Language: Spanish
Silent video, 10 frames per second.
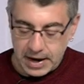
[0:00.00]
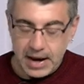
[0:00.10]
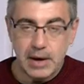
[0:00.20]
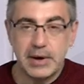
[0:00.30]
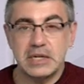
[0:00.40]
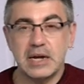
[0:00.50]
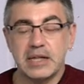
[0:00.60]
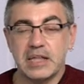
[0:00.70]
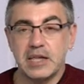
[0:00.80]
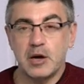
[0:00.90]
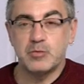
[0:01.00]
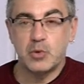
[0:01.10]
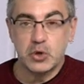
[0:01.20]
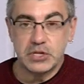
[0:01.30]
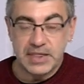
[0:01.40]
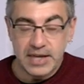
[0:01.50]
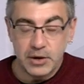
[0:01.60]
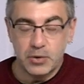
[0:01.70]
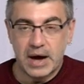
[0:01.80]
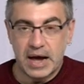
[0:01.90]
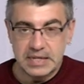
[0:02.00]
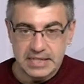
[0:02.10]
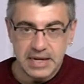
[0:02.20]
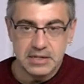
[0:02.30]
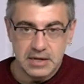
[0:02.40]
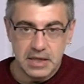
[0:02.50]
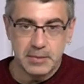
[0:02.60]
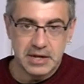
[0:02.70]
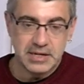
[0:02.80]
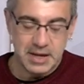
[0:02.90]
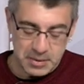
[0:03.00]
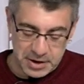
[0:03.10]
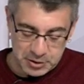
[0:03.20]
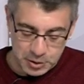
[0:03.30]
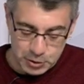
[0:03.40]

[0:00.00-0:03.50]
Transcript: Ganaban las alcazareñas por 0 a 6, nada más y nada menos.